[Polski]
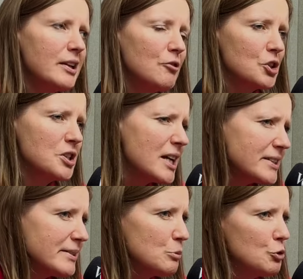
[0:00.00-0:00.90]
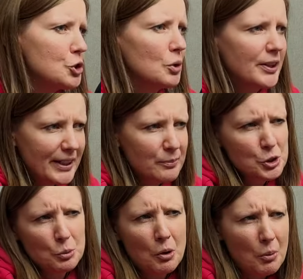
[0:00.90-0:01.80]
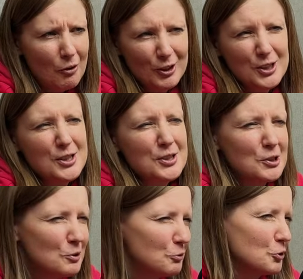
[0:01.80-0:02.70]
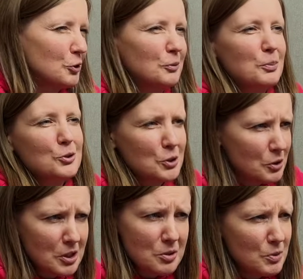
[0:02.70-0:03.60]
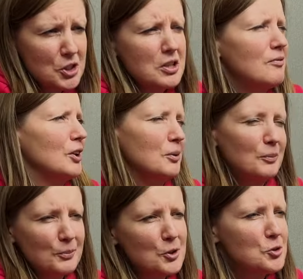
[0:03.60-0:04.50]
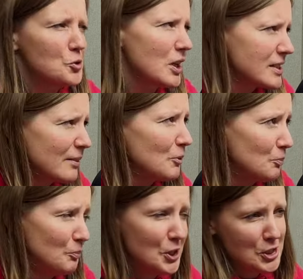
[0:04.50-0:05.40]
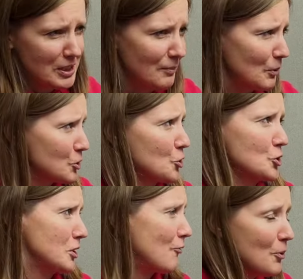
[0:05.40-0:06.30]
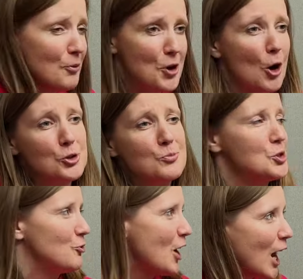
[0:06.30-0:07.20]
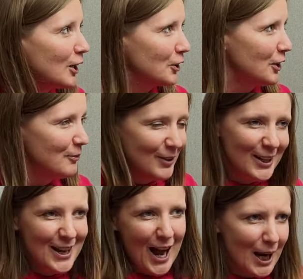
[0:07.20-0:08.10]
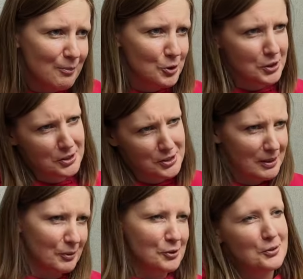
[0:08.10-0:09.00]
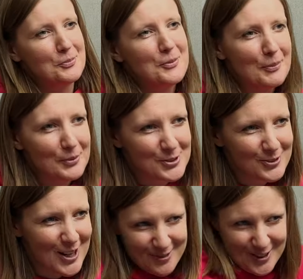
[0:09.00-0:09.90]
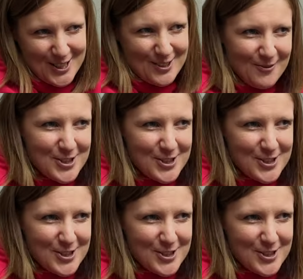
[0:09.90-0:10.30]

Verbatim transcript: wiesz, nie chcę mówić o latach przełomowych, nie chcę znowu, że Boże, to nie, będzie nie wiadomo, bo już na samą myśl, że, że teraz już znowu będzie mówię o czymś super, wielkim, tak. albo że coś tam, to już mi po prostu, wiesz, widzę, że mi